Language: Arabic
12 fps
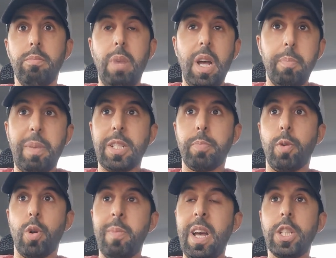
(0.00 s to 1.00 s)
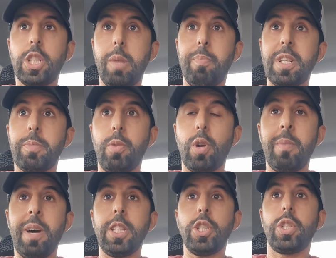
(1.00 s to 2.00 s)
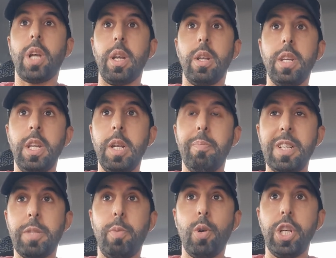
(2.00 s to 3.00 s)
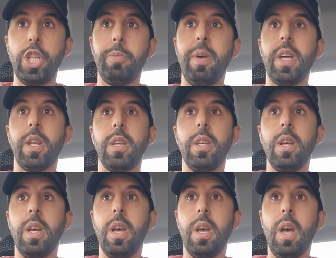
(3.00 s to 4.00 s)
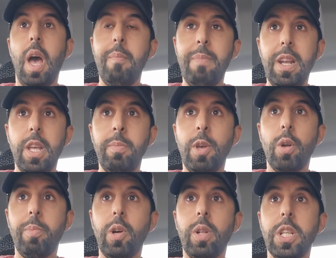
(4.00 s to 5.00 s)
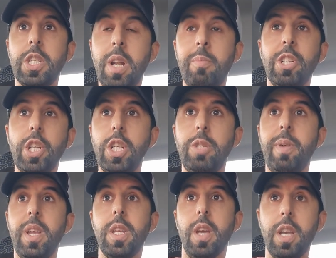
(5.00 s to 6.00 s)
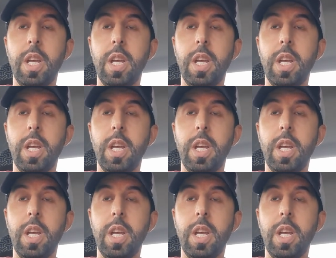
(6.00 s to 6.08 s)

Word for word: بحال الباسبور ما عندكش الباسبور راه ما غاديش تدخل يعني الباسبور اجباري اما الايمي 34 ماشي اجباريه